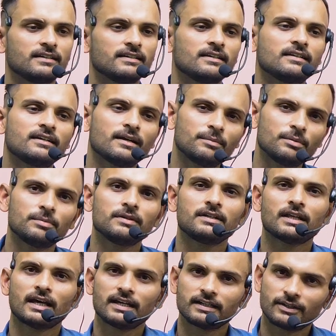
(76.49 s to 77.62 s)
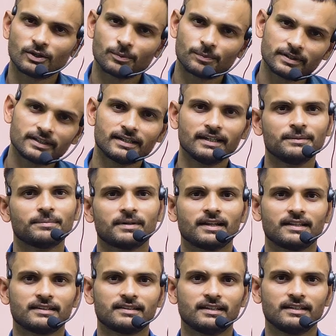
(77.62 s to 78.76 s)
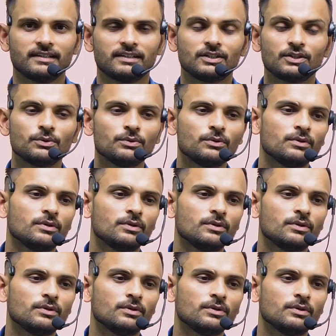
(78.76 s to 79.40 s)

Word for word: ये कभी भी डायरेक्ट टॉपिक नहीं पढ़ाते हैं क्यों